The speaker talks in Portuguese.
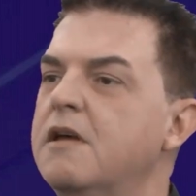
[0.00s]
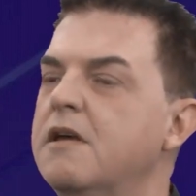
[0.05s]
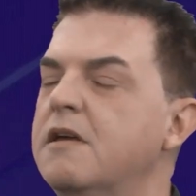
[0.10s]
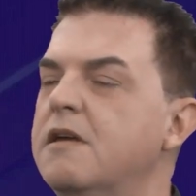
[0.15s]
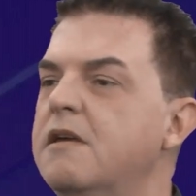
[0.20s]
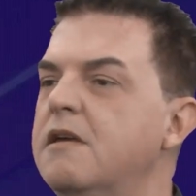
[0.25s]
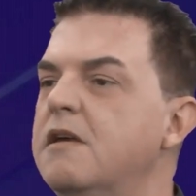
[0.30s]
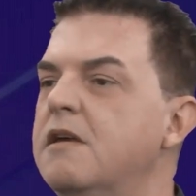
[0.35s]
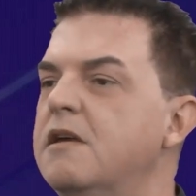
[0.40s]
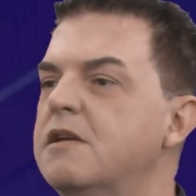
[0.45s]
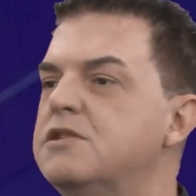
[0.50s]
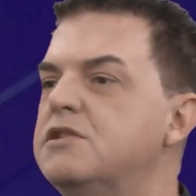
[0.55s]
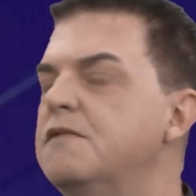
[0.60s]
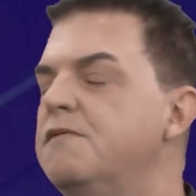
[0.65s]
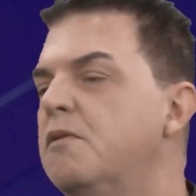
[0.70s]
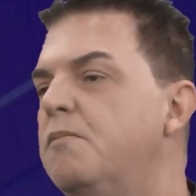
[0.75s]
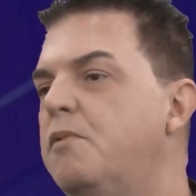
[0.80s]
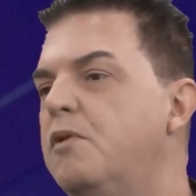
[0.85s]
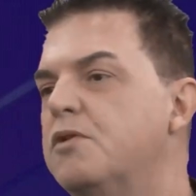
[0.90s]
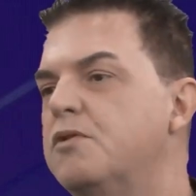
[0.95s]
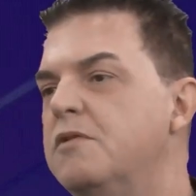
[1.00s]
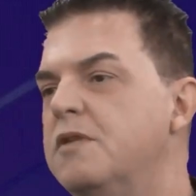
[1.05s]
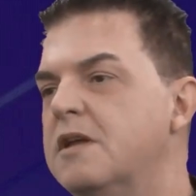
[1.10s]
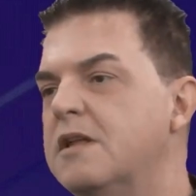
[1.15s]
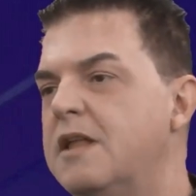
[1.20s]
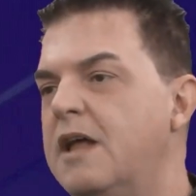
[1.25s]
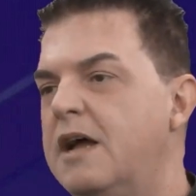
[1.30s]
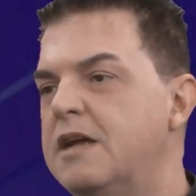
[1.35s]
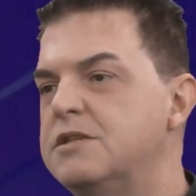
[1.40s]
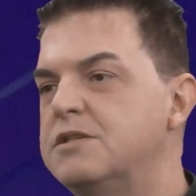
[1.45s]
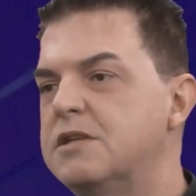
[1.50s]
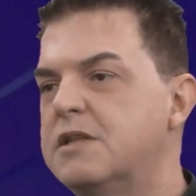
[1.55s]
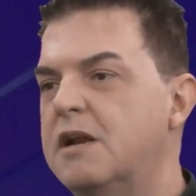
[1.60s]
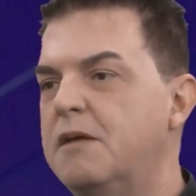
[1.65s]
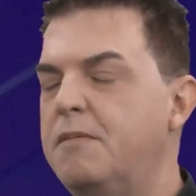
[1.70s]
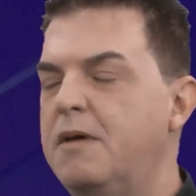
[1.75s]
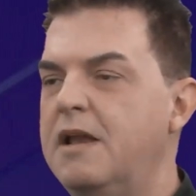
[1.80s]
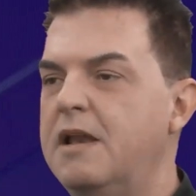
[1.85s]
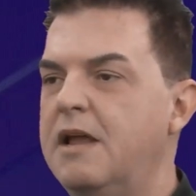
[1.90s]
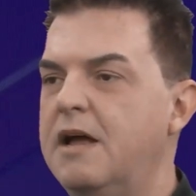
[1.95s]
e tive a oportunidade de
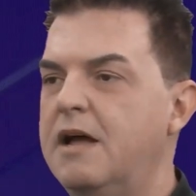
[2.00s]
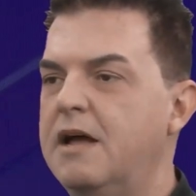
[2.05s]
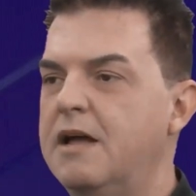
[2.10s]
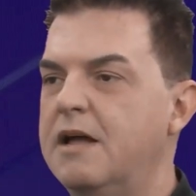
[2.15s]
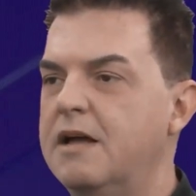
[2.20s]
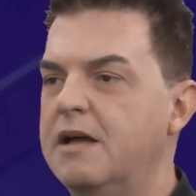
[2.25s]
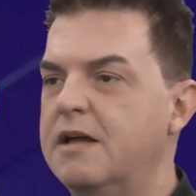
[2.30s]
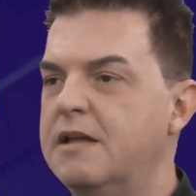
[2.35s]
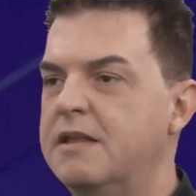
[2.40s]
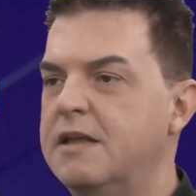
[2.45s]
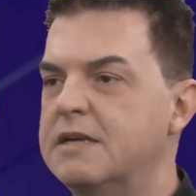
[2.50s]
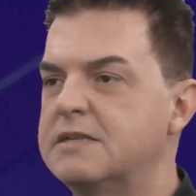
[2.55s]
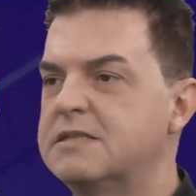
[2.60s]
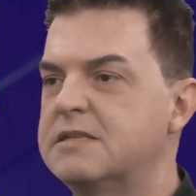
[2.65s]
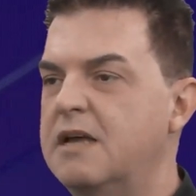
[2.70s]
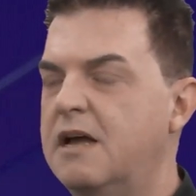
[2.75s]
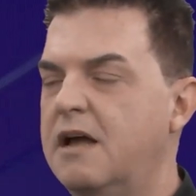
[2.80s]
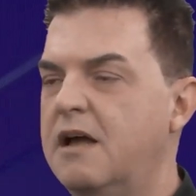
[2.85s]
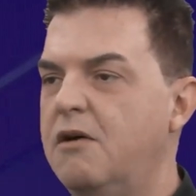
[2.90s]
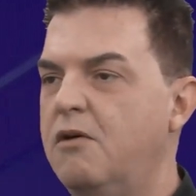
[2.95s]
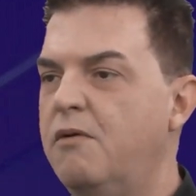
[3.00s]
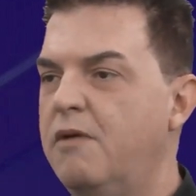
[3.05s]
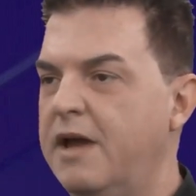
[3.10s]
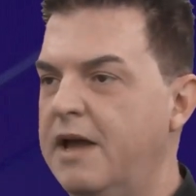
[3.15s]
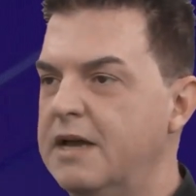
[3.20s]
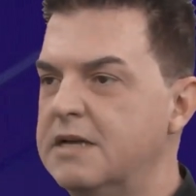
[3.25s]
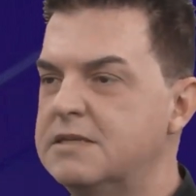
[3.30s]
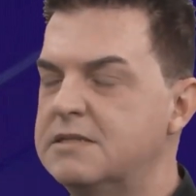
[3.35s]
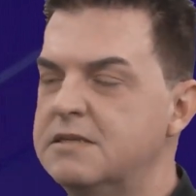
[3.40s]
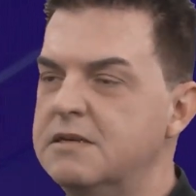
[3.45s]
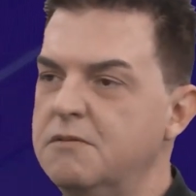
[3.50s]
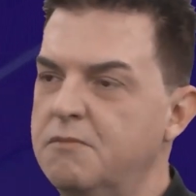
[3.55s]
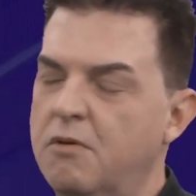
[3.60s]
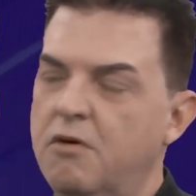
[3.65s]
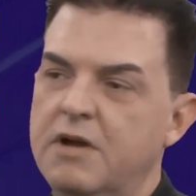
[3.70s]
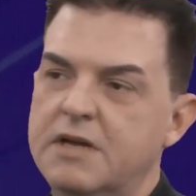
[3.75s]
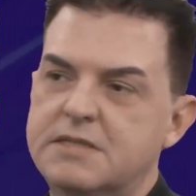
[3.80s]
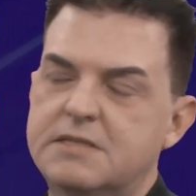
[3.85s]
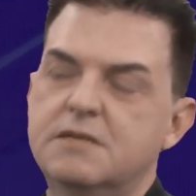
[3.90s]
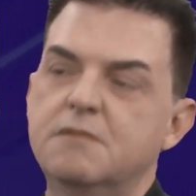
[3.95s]
trabalhar nessa OS, uma
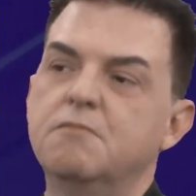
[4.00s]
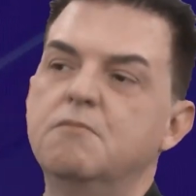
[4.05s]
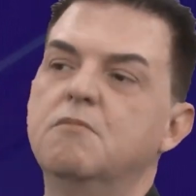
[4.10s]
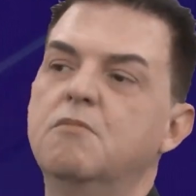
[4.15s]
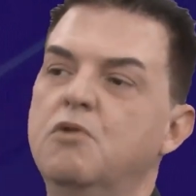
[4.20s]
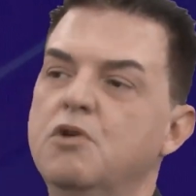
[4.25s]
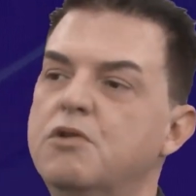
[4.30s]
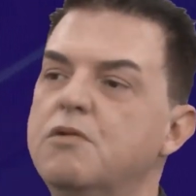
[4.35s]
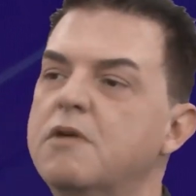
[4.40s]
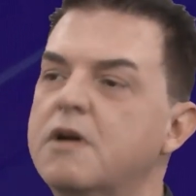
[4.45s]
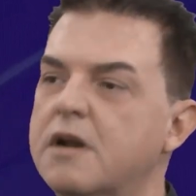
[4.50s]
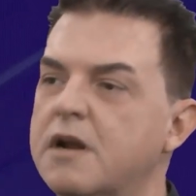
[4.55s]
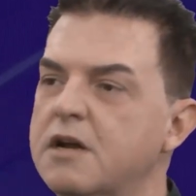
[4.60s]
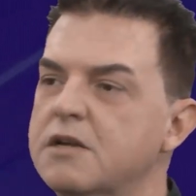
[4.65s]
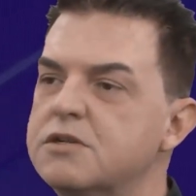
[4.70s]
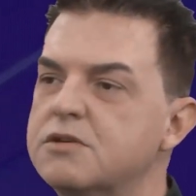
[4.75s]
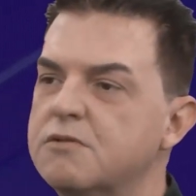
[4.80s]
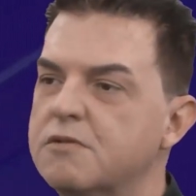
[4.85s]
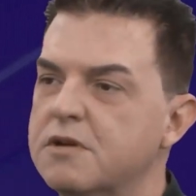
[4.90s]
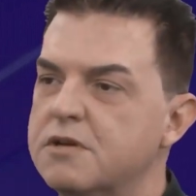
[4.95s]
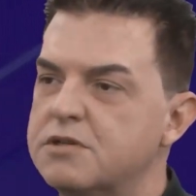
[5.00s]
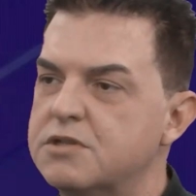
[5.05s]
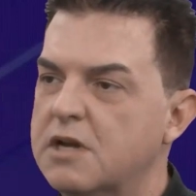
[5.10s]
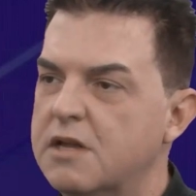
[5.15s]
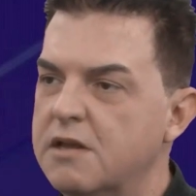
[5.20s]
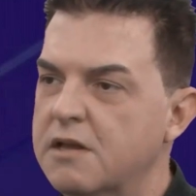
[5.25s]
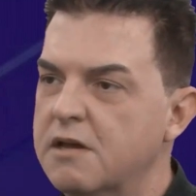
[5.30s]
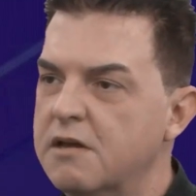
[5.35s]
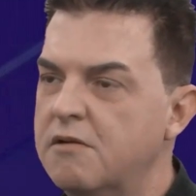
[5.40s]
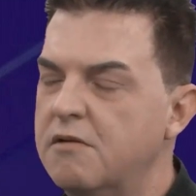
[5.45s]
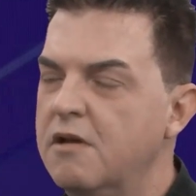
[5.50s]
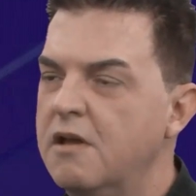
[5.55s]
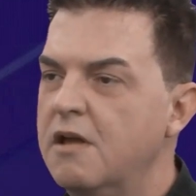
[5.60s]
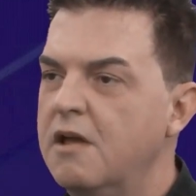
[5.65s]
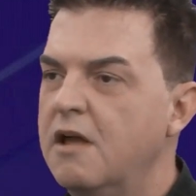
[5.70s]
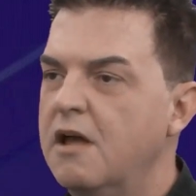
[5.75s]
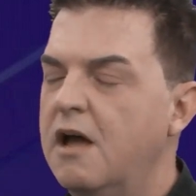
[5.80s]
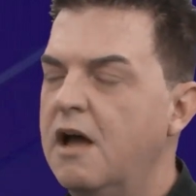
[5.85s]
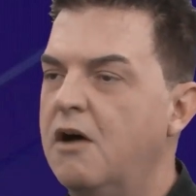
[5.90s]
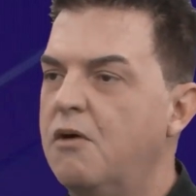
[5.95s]
OS muito grande no Rio de Janeiro,
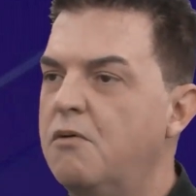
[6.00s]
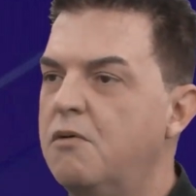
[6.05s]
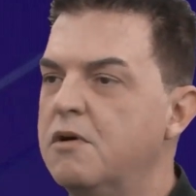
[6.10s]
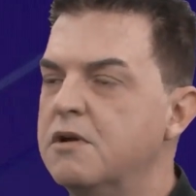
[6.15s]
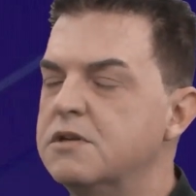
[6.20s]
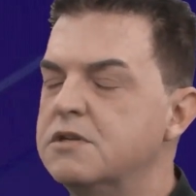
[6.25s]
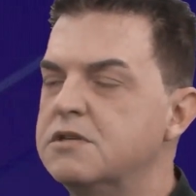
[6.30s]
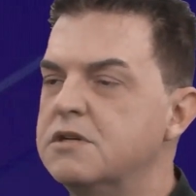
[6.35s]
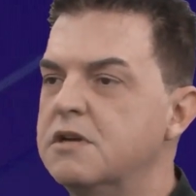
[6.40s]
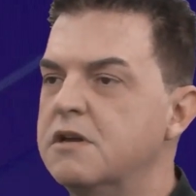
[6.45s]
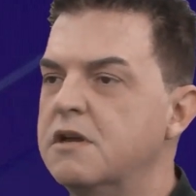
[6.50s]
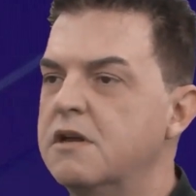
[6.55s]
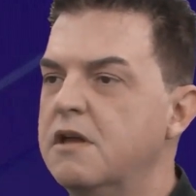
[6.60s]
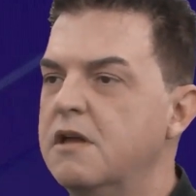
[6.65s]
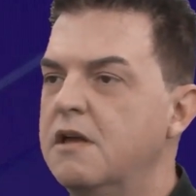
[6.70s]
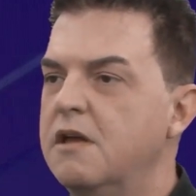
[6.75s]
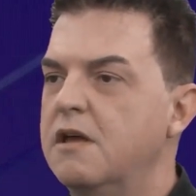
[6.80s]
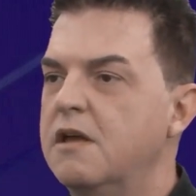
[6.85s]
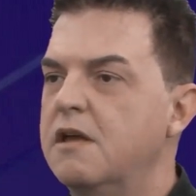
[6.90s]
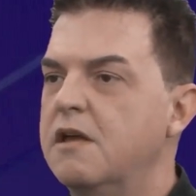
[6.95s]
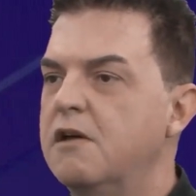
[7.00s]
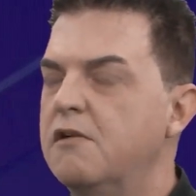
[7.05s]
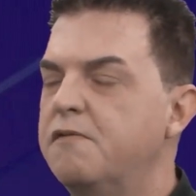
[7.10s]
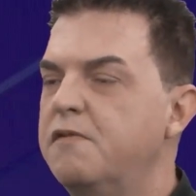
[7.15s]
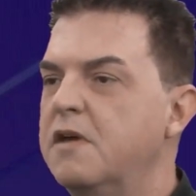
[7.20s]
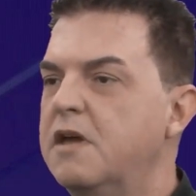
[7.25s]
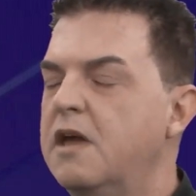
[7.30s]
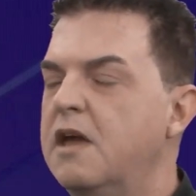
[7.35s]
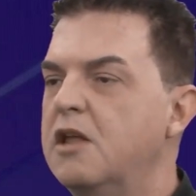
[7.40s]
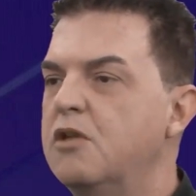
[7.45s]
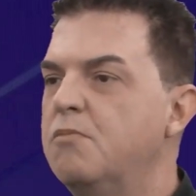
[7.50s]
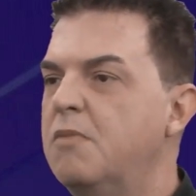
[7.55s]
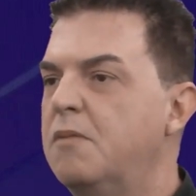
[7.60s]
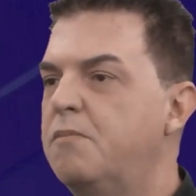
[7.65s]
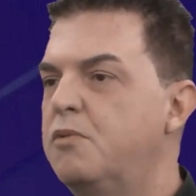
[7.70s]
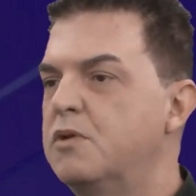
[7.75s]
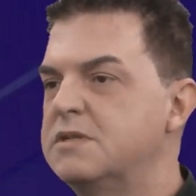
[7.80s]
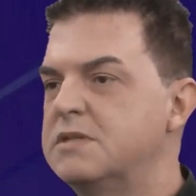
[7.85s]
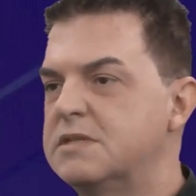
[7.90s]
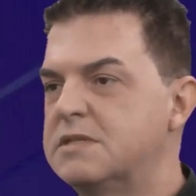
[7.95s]
aonde eu fiquei numa
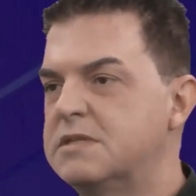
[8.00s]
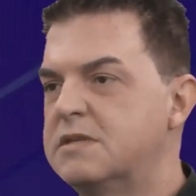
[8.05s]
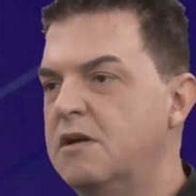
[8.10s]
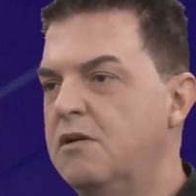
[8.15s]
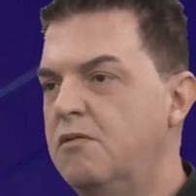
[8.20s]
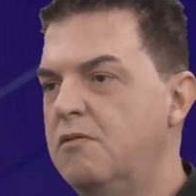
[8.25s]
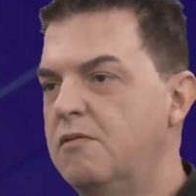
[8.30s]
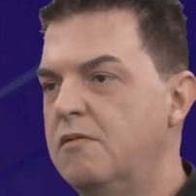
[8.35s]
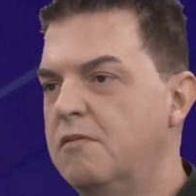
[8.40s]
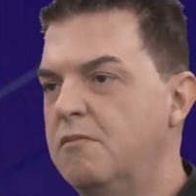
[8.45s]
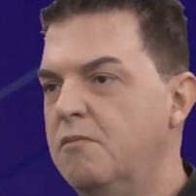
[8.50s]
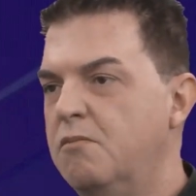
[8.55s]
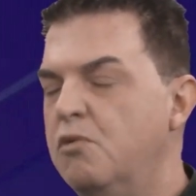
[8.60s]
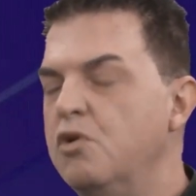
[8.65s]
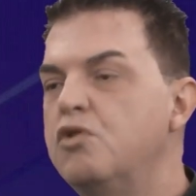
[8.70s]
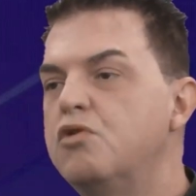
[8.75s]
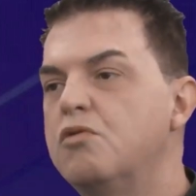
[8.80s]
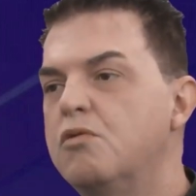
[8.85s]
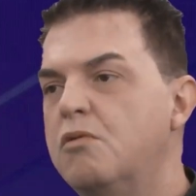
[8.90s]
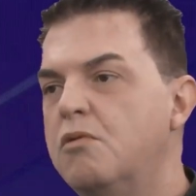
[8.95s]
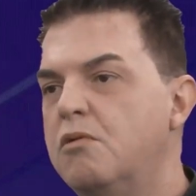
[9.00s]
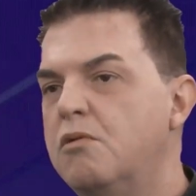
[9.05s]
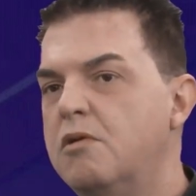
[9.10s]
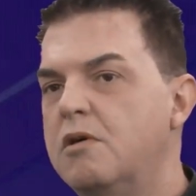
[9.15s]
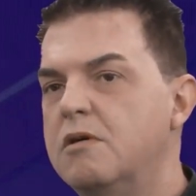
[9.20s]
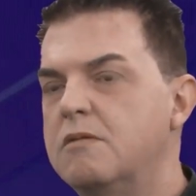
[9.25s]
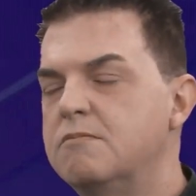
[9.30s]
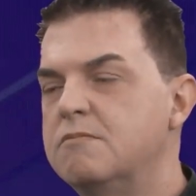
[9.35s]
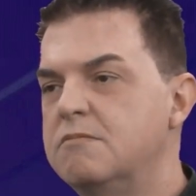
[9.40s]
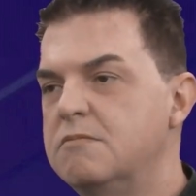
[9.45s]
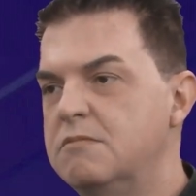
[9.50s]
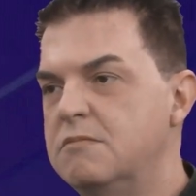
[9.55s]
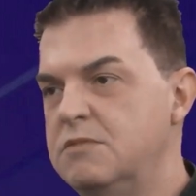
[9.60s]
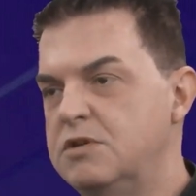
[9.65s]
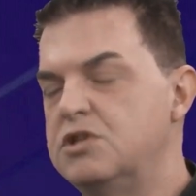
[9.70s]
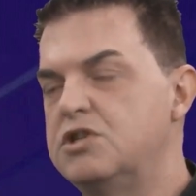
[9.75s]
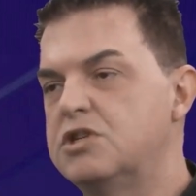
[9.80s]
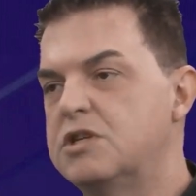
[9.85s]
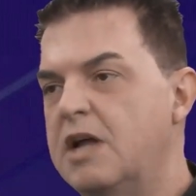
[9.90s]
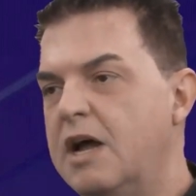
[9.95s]
posição muito
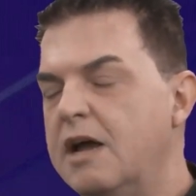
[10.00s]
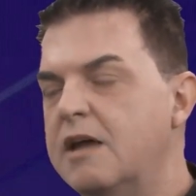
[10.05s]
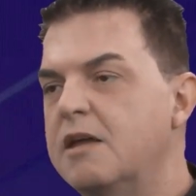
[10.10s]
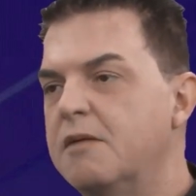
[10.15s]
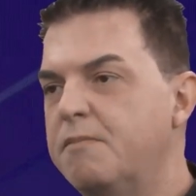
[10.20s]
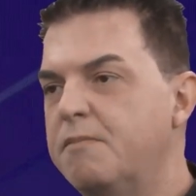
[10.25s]
destaque